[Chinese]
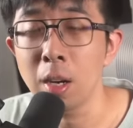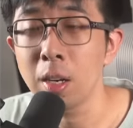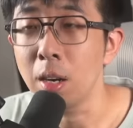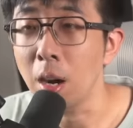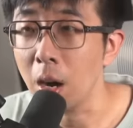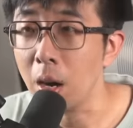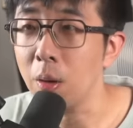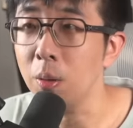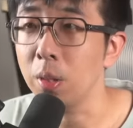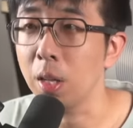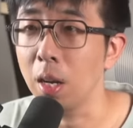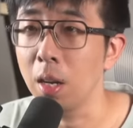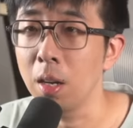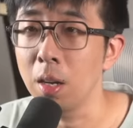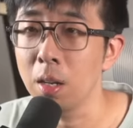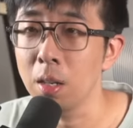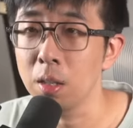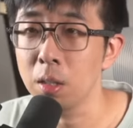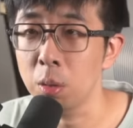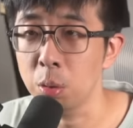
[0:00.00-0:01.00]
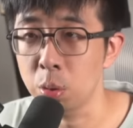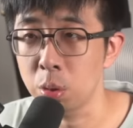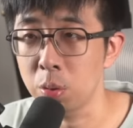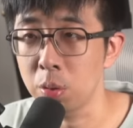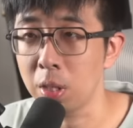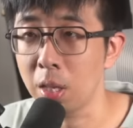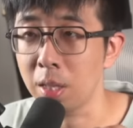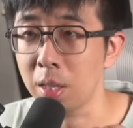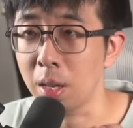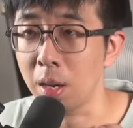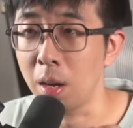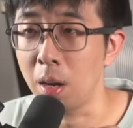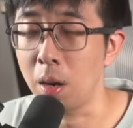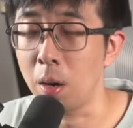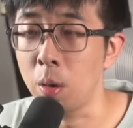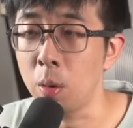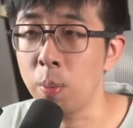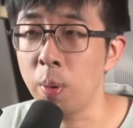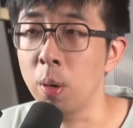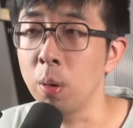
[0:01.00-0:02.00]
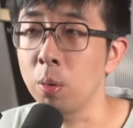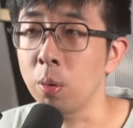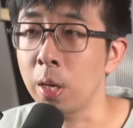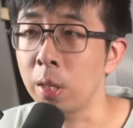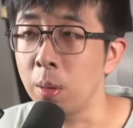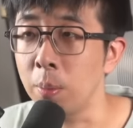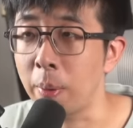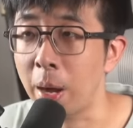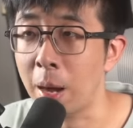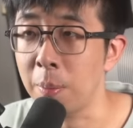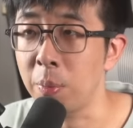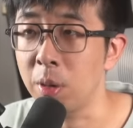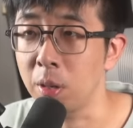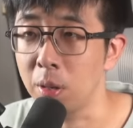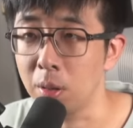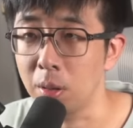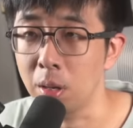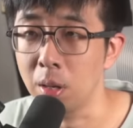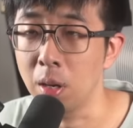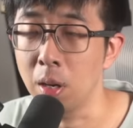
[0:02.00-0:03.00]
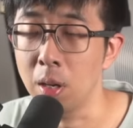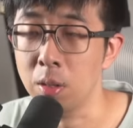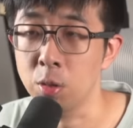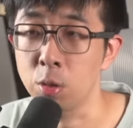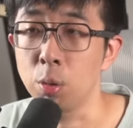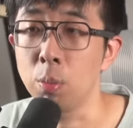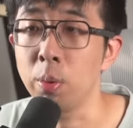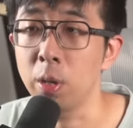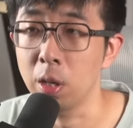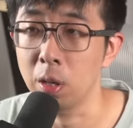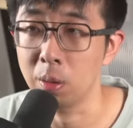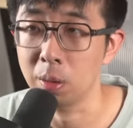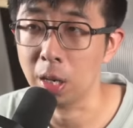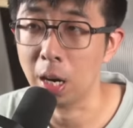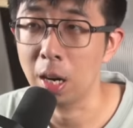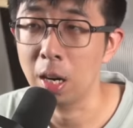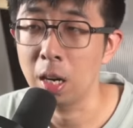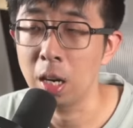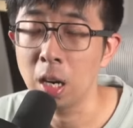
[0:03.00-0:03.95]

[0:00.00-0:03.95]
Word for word: 然后呢又出现在了 OPPO Reno8 Pro 和9 Pro 上。